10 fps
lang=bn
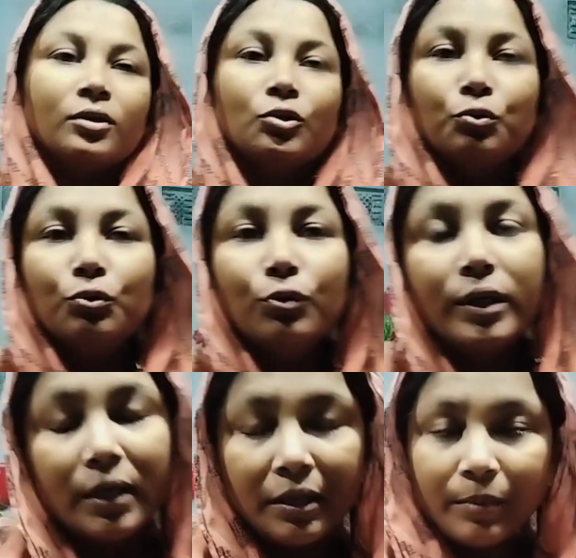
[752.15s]
শুরু করি
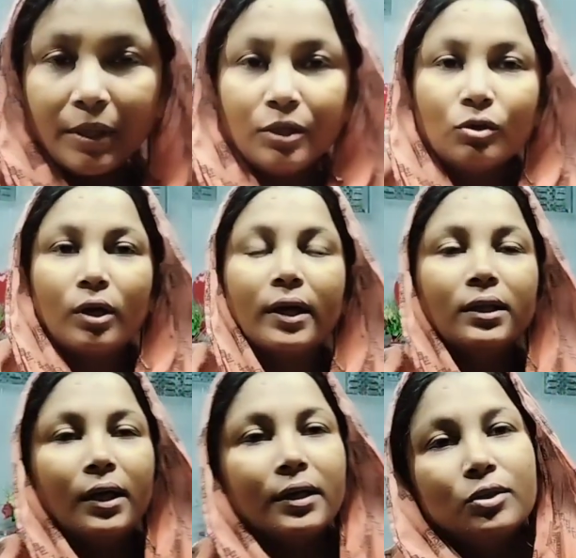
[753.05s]
আর কি ভিডিও করা
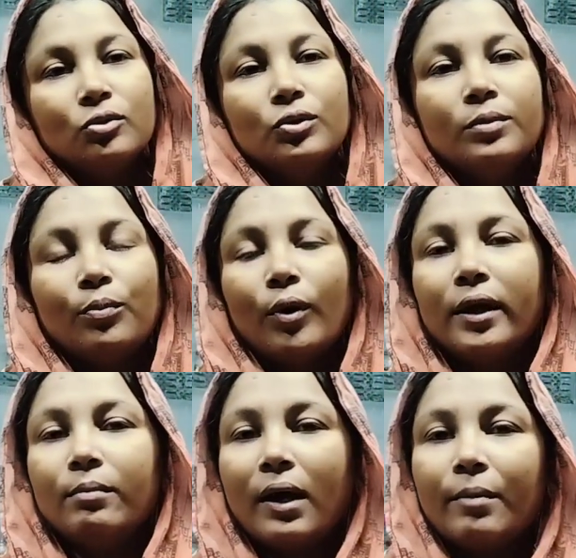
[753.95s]
তার কিছুদিন
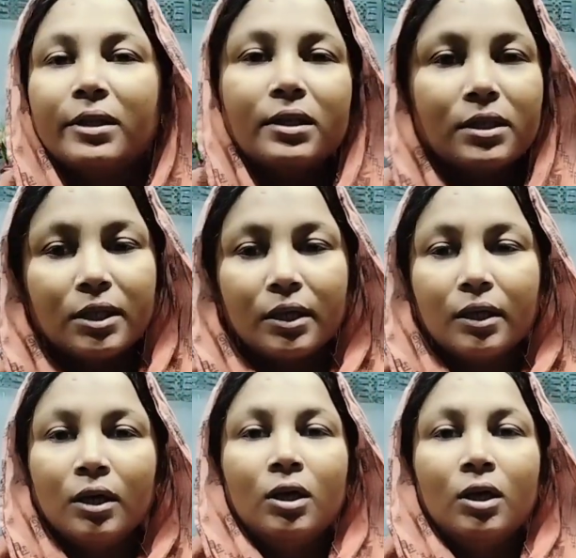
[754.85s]
পরেই মা আমাদের ছেড়ে